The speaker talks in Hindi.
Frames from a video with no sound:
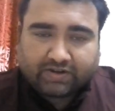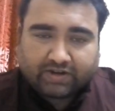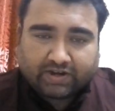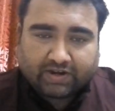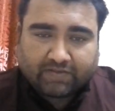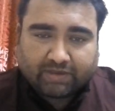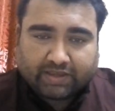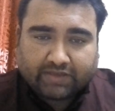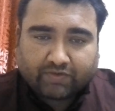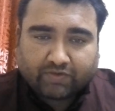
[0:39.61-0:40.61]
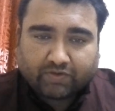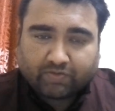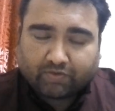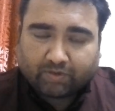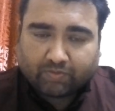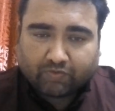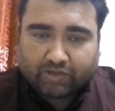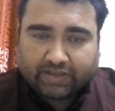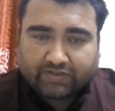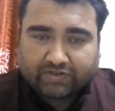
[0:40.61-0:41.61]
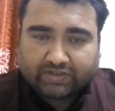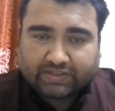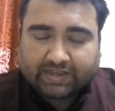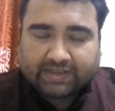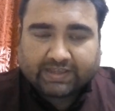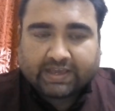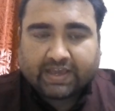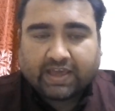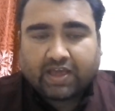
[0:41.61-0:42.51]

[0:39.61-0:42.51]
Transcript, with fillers: ट्रेलर में ही उन्होंने पूरी मूवी एक्चुअली दिखा दी है